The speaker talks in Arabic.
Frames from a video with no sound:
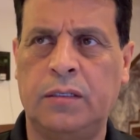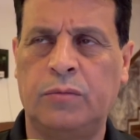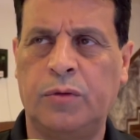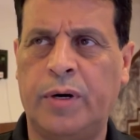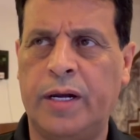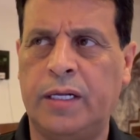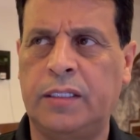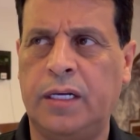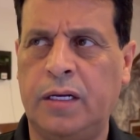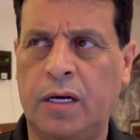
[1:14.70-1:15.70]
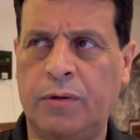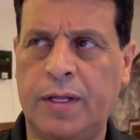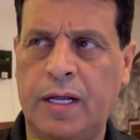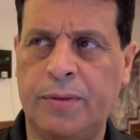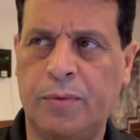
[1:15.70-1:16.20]
مباراتين او
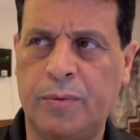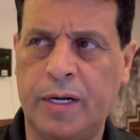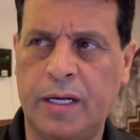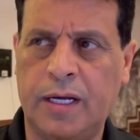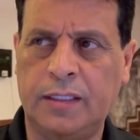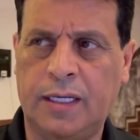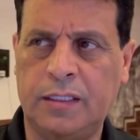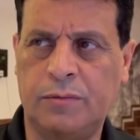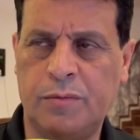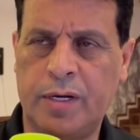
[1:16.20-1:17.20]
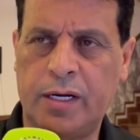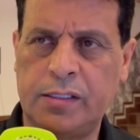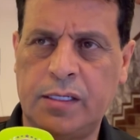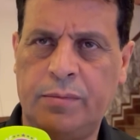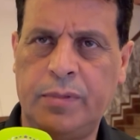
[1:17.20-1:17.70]
ثلاث مباريات حتى مباراه
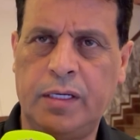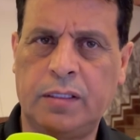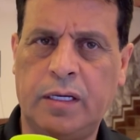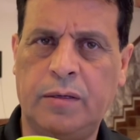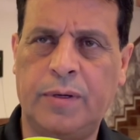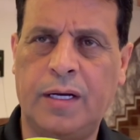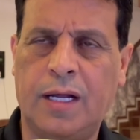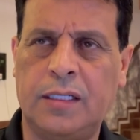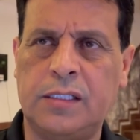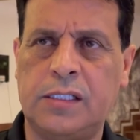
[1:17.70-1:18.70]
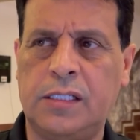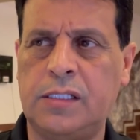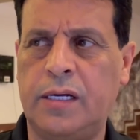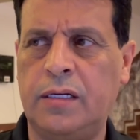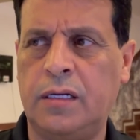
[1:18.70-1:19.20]
زامبيا طيبه نالت
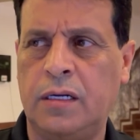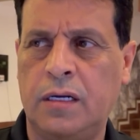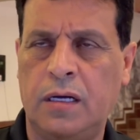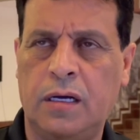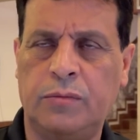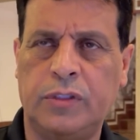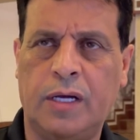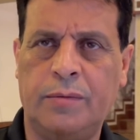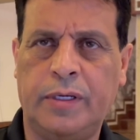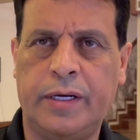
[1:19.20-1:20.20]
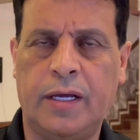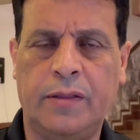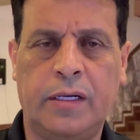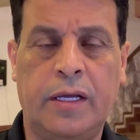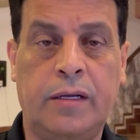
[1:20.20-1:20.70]
استحسان المتابع
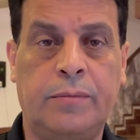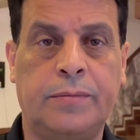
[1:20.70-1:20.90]
الرياضي الكريم.